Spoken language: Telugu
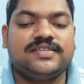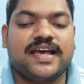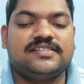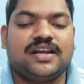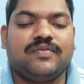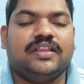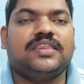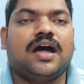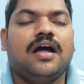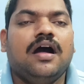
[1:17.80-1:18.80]

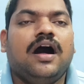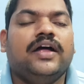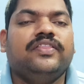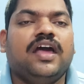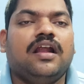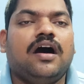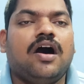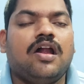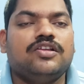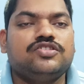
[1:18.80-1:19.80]
శాస్త్రవేత్త అదేల్
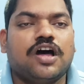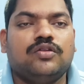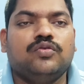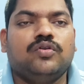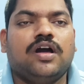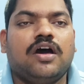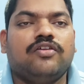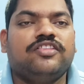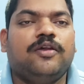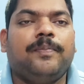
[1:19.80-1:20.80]
ఆల్ సాదూన్
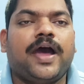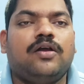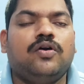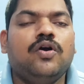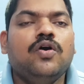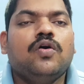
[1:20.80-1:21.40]
గారు తెలిపారు